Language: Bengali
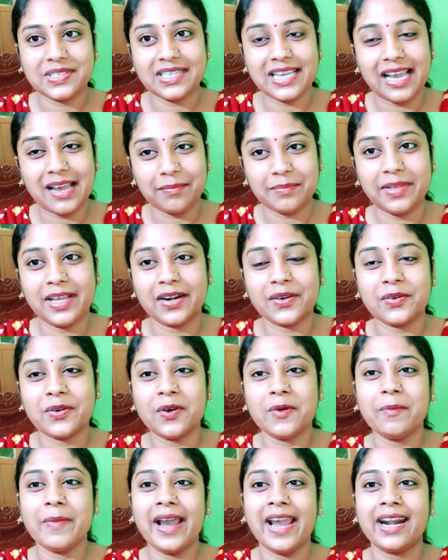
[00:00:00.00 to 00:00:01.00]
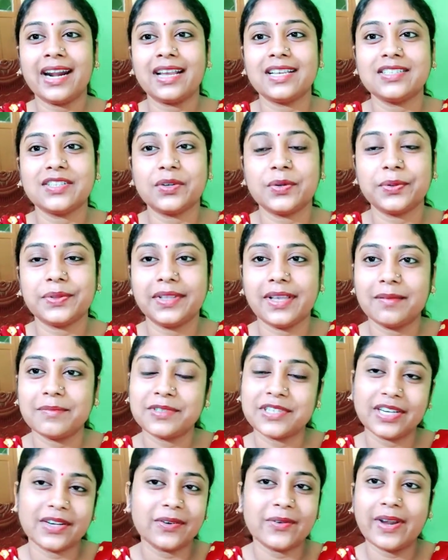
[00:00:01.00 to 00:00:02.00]
যে আবদারগুলো মায়ের কাছে করতাম
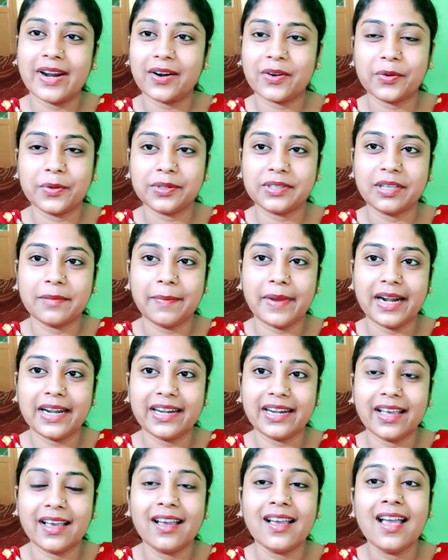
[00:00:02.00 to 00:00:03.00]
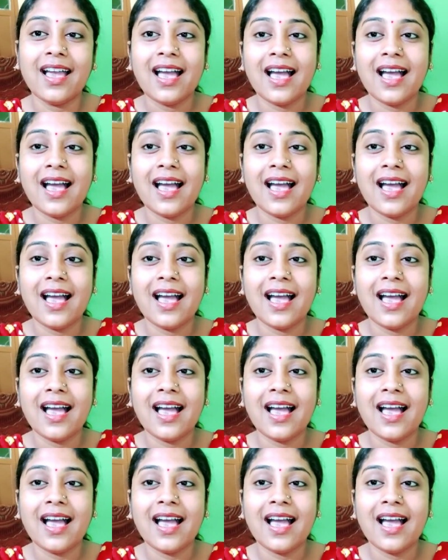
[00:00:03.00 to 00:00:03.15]
সেগুলো আর করতে পারি না